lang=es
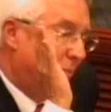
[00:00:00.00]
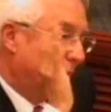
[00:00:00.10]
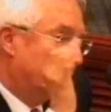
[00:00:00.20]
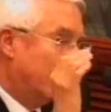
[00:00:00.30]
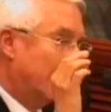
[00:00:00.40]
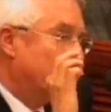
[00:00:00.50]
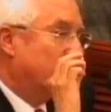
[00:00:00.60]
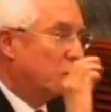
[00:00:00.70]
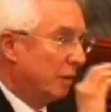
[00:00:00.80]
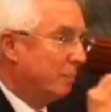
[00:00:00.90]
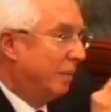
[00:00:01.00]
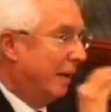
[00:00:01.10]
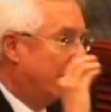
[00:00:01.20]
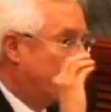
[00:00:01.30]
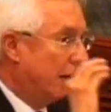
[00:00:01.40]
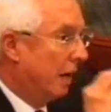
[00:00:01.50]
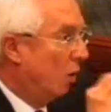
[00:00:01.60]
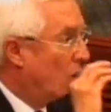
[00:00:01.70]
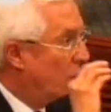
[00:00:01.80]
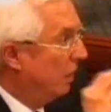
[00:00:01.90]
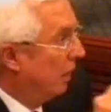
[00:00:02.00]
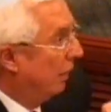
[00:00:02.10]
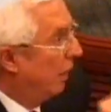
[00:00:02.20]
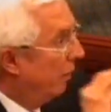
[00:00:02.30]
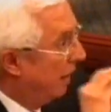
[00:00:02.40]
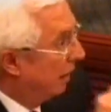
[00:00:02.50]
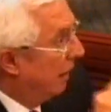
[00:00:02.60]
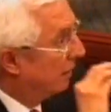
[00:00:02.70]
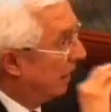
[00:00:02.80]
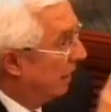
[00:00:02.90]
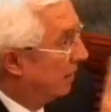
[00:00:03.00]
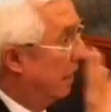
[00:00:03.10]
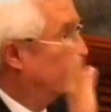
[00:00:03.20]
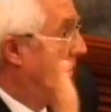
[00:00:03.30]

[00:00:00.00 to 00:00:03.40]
pero si hay una cosa pedrera, obvia de ver, es esa